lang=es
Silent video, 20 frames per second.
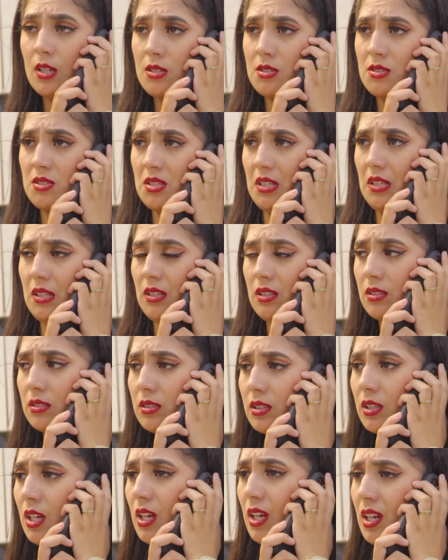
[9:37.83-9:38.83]
Sí,
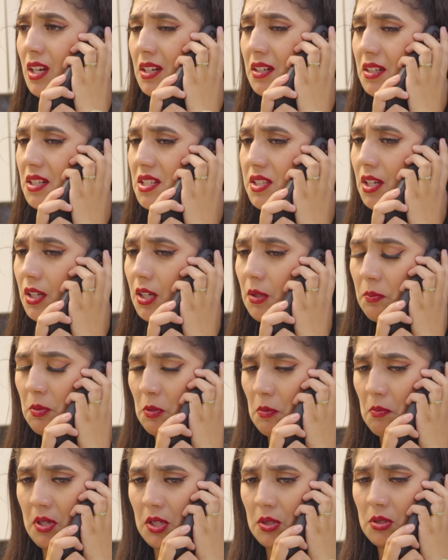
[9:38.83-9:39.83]
Cristian el
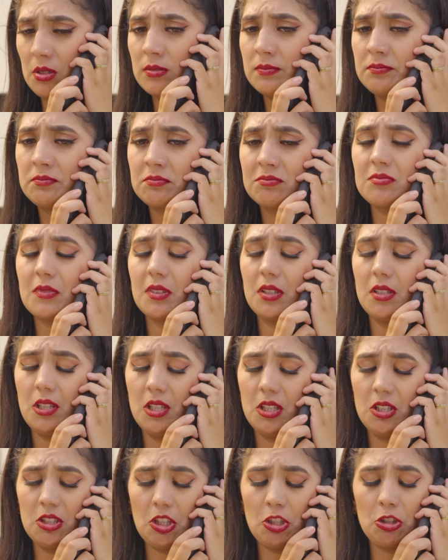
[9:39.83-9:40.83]
plomero
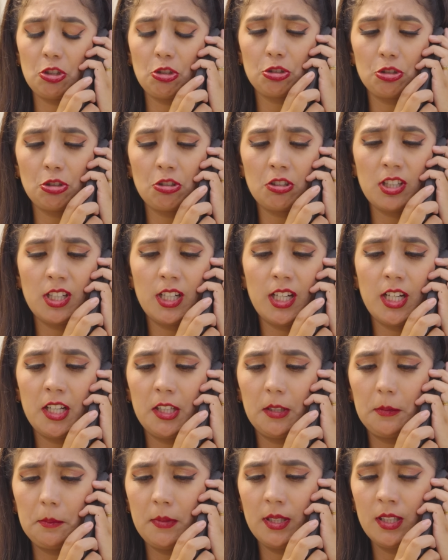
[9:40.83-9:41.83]
intentó
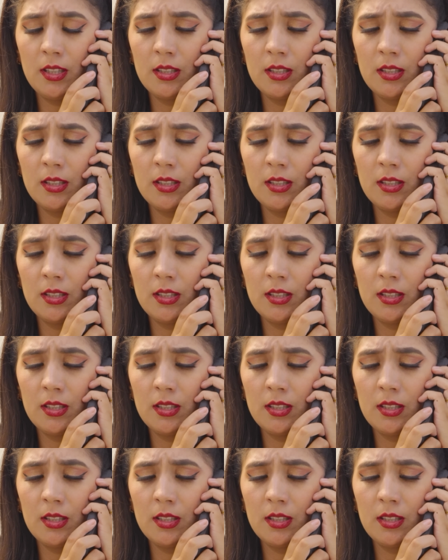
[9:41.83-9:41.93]
tocarme.